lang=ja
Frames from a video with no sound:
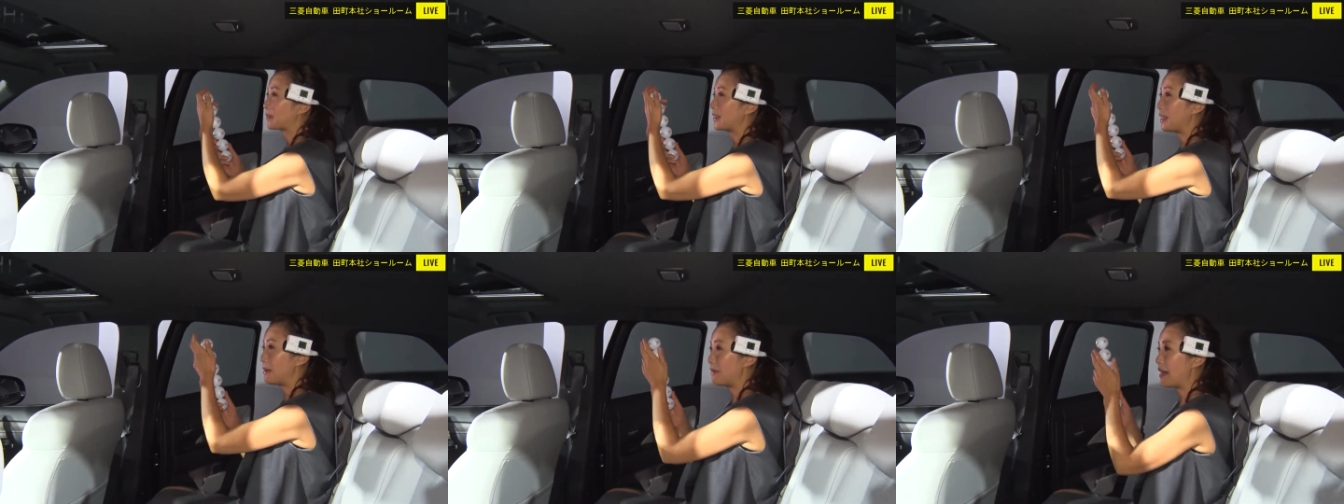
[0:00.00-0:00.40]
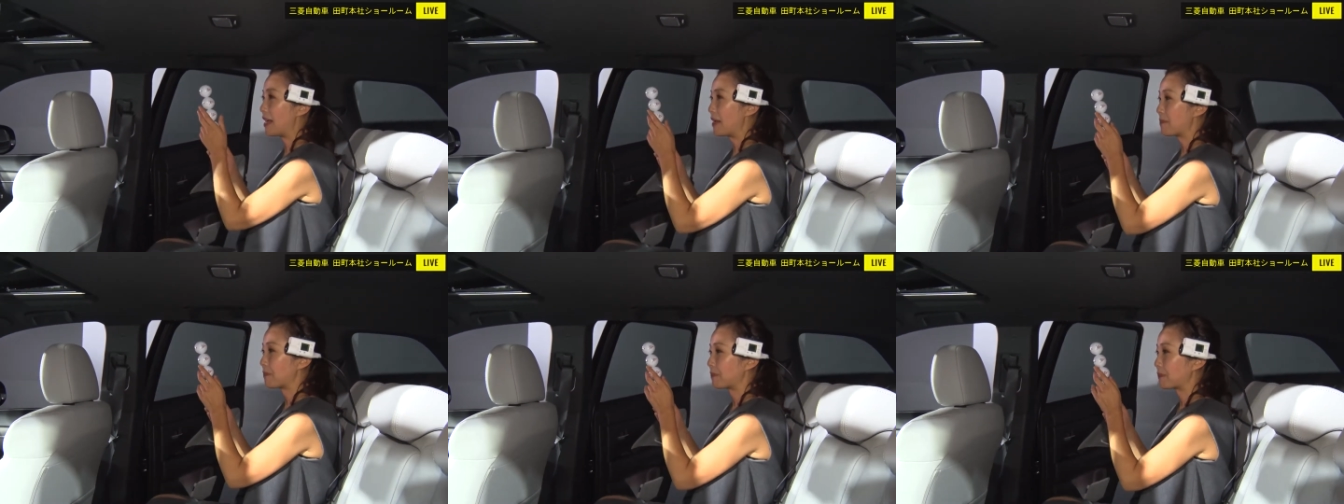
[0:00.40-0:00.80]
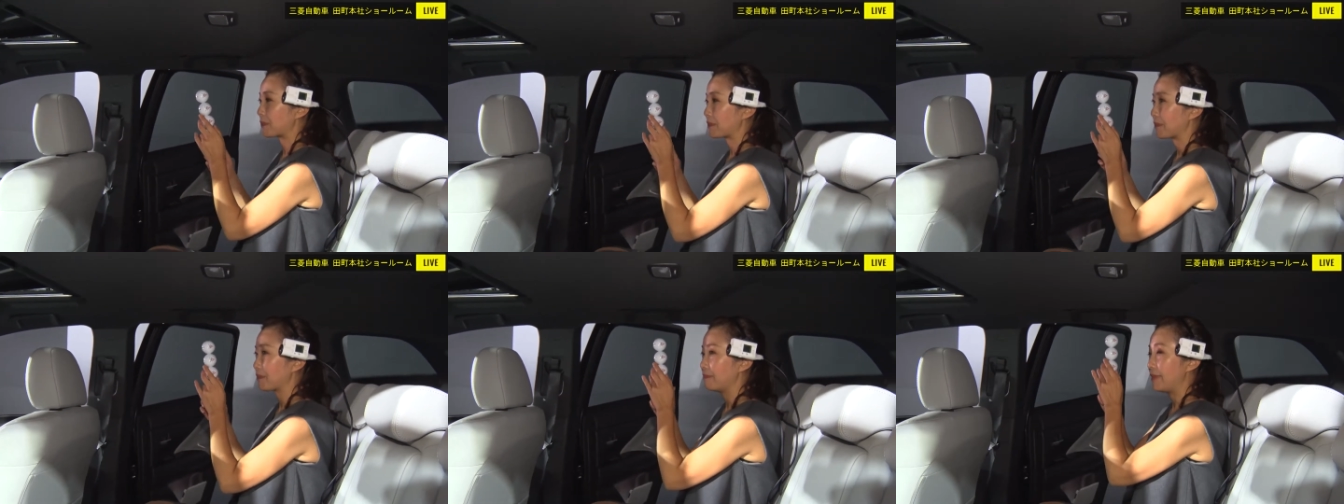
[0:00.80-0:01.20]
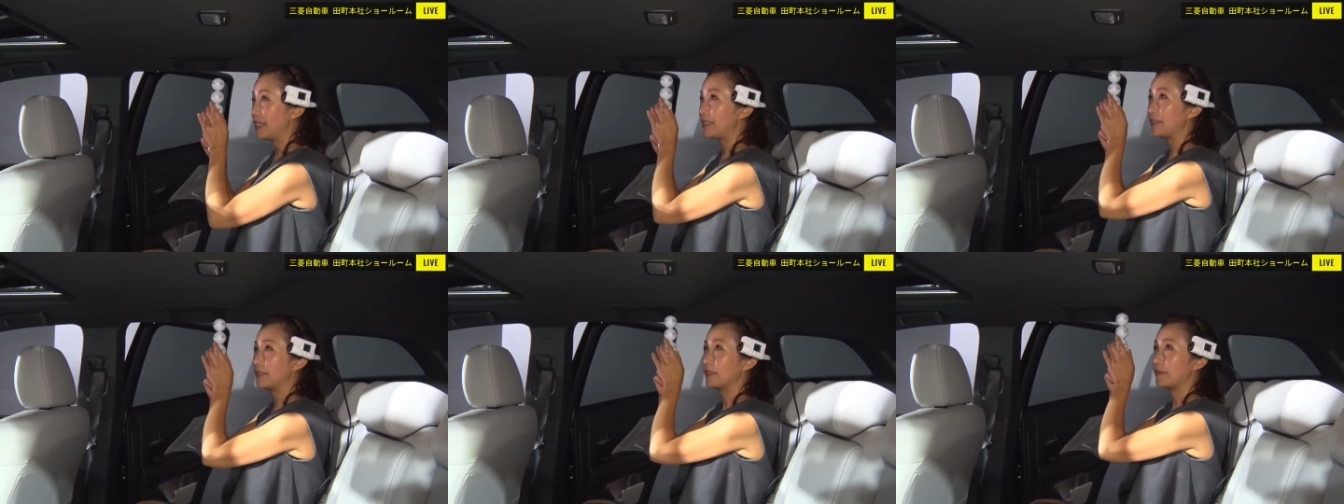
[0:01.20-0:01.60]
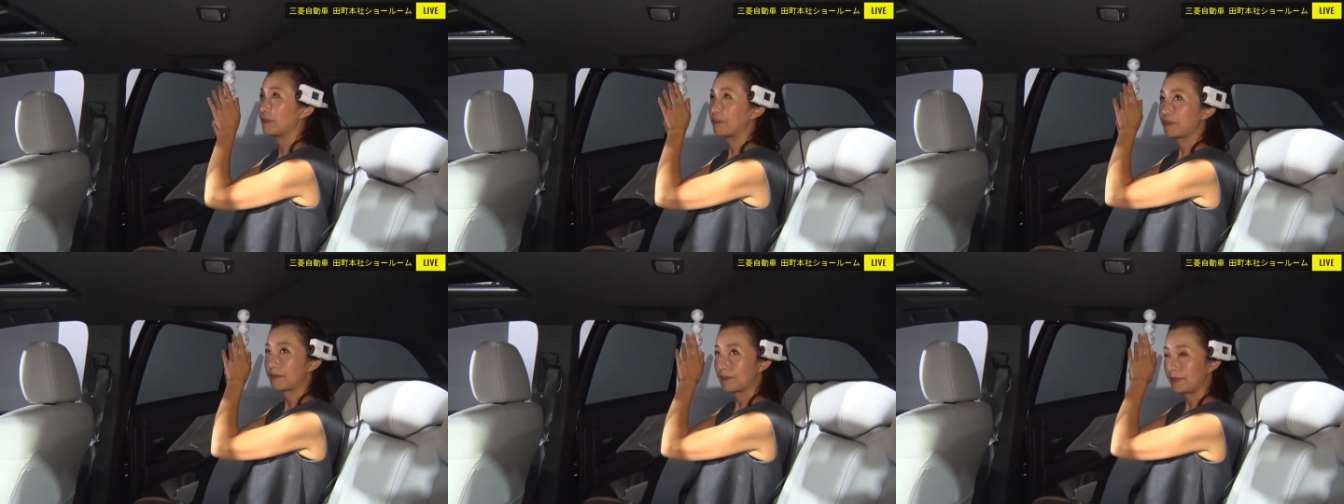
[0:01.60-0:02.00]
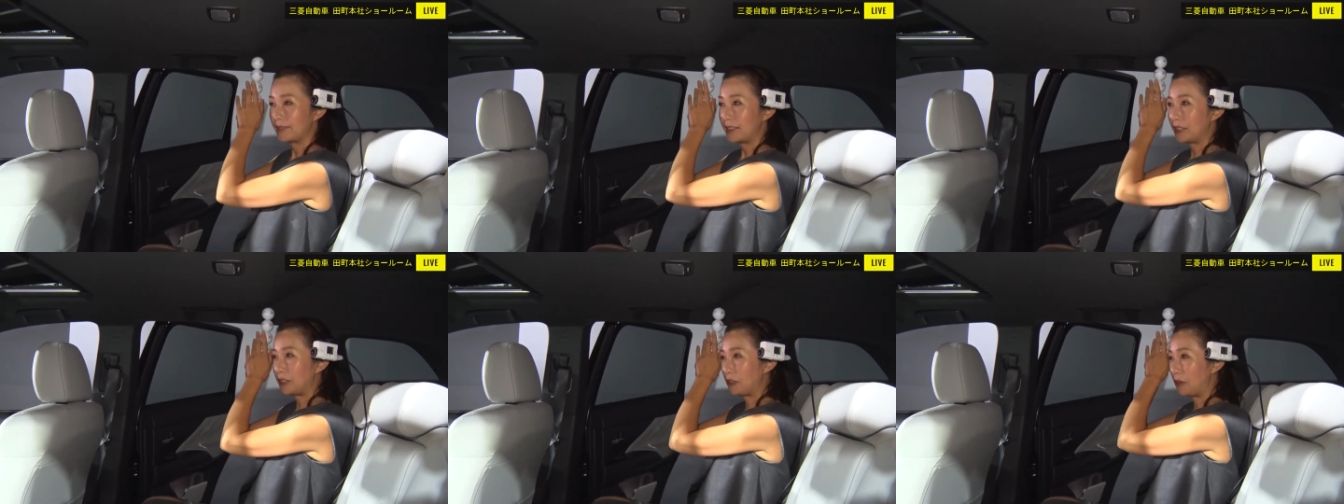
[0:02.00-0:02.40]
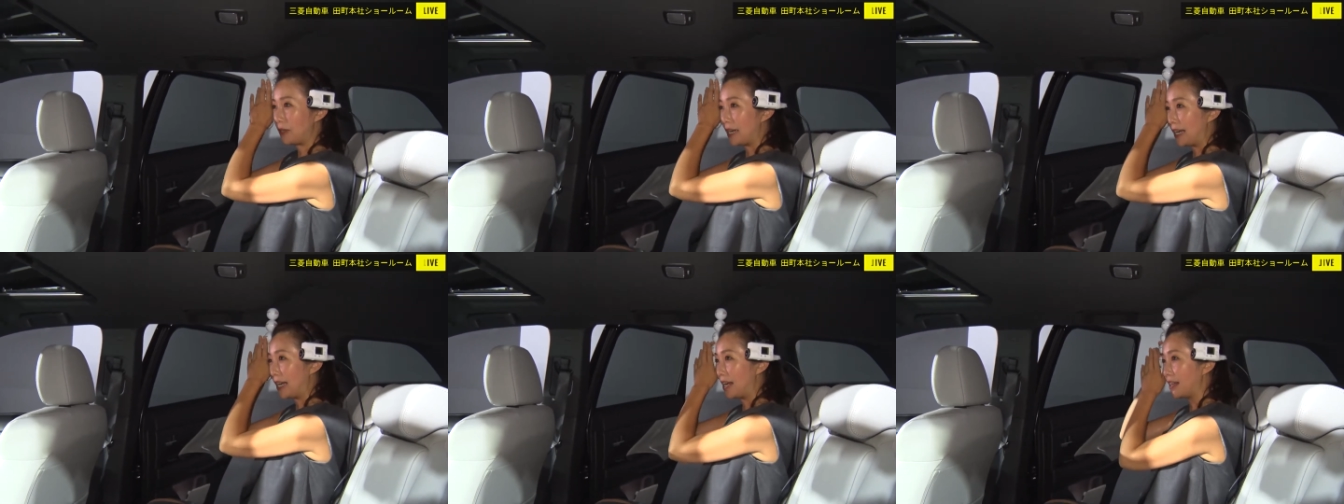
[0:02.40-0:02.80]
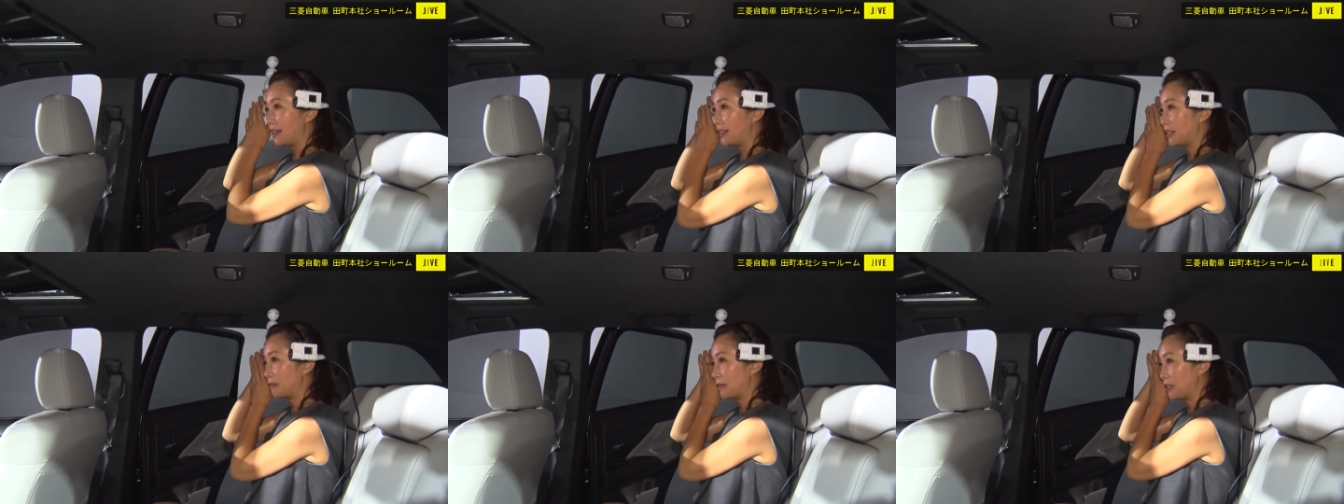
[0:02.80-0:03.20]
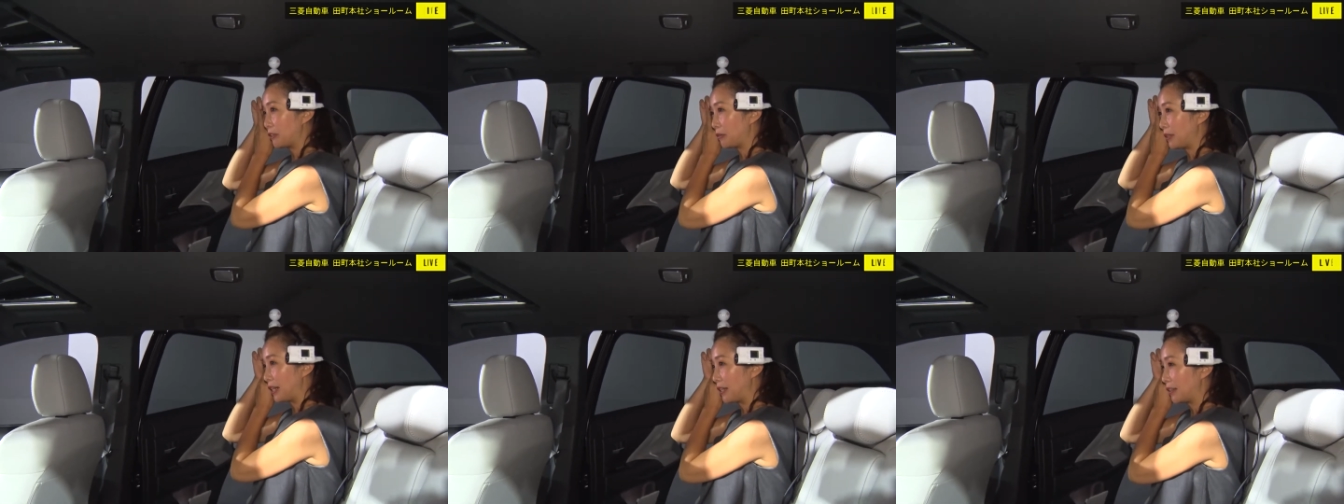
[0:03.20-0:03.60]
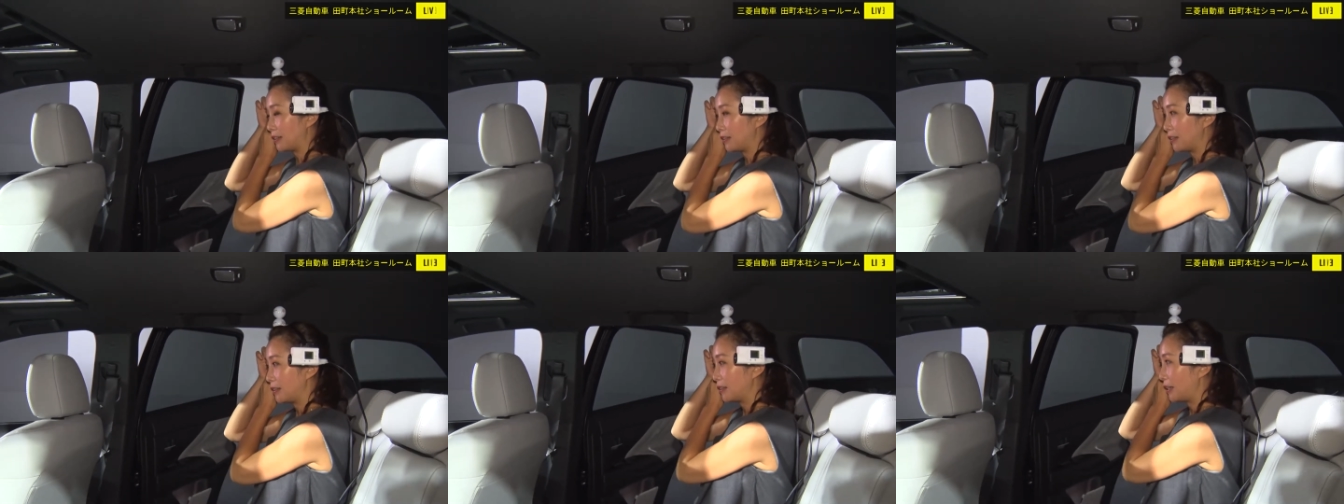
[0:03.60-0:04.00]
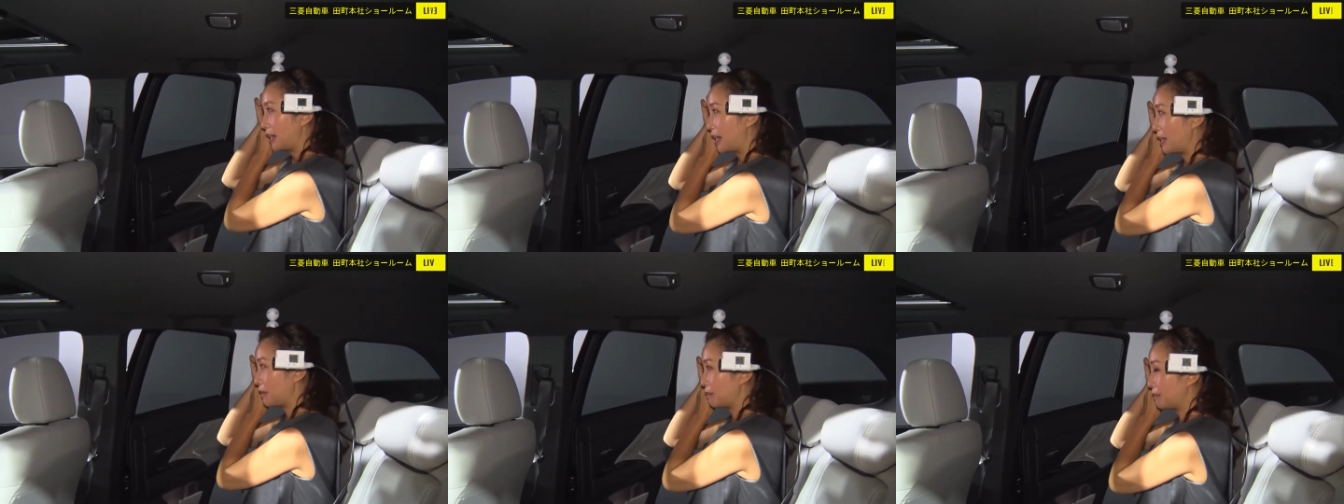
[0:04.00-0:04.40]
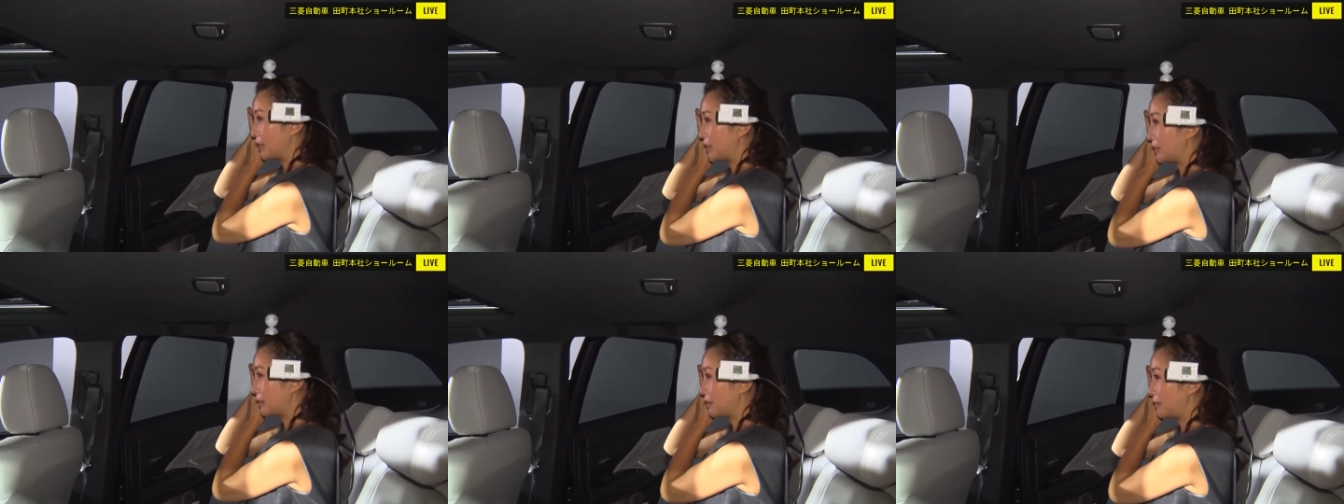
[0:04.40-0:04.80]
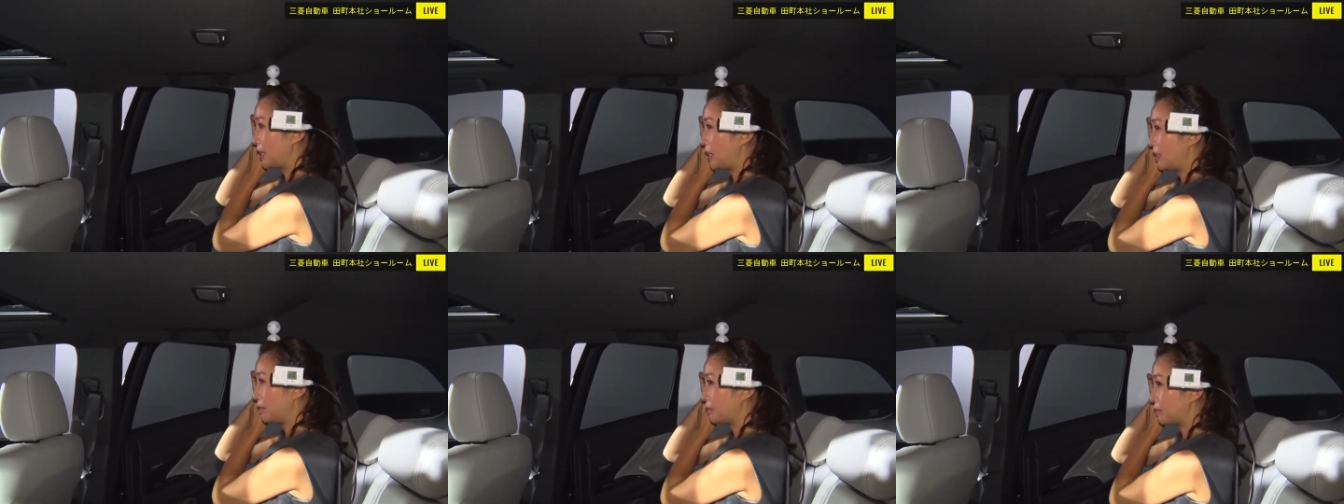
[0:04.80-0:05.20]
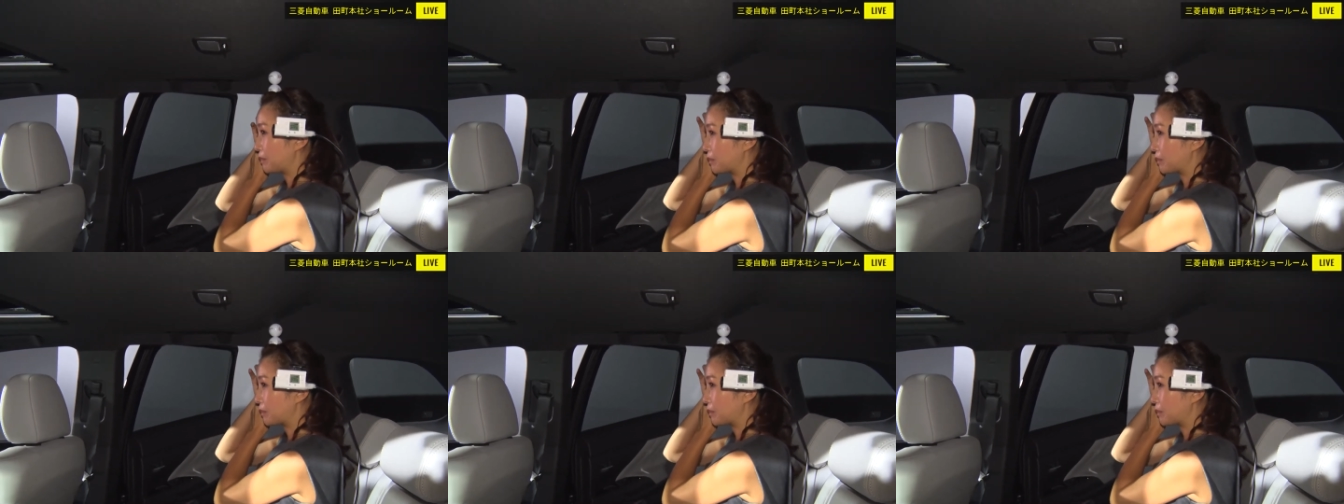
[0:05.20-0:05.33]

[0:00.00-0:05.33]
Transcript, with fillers: ではまず頭上からいきましょうか。はい、まっすぐね